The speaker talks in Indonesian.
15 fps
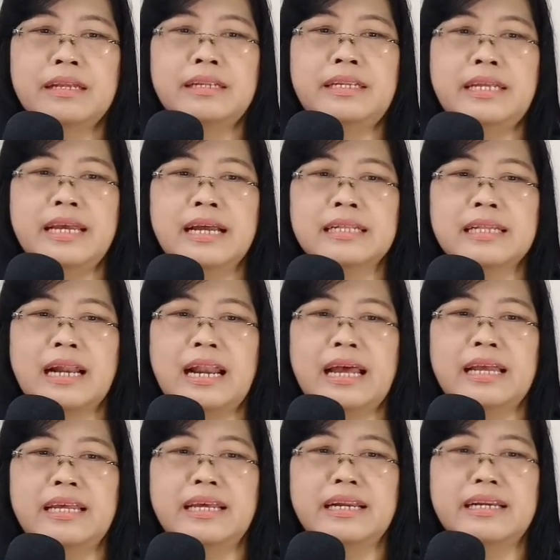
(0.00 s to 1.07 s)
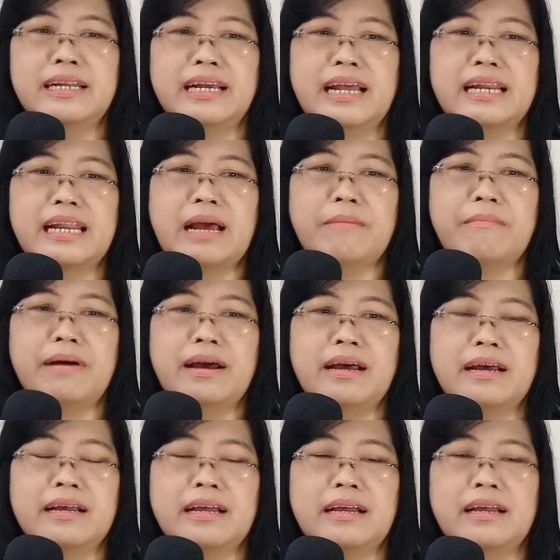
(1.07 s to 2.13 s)
Dia terlahir dengan
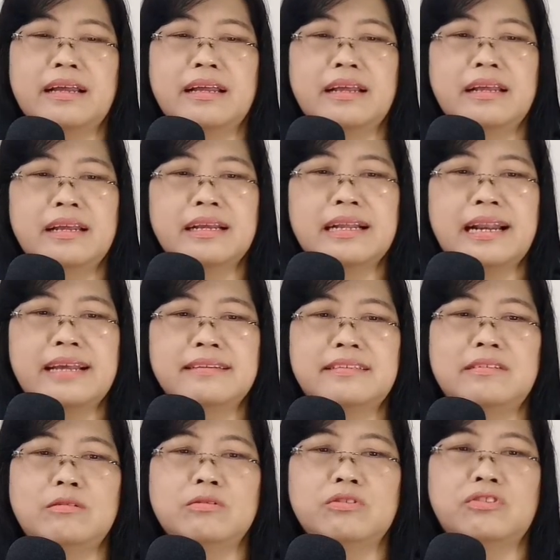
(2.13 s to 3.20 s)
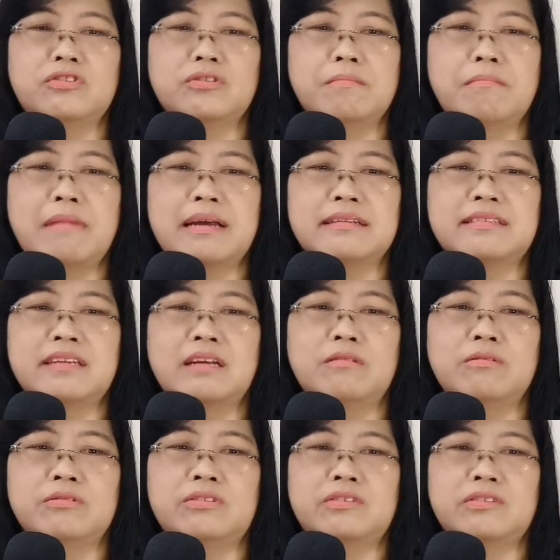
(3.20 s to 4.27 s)
nama Clesius
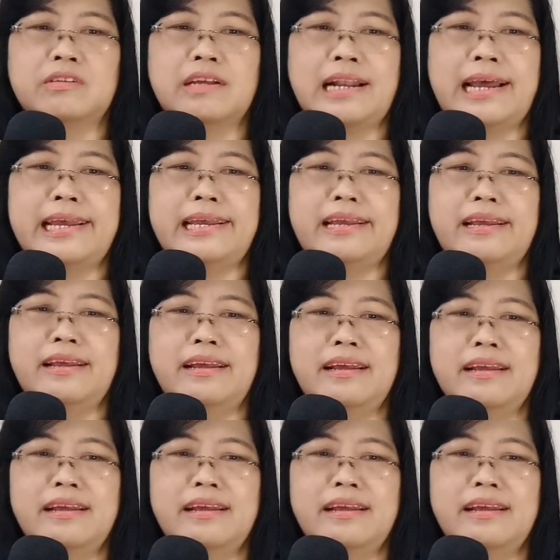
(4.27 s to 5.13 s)
Marcellus Clay.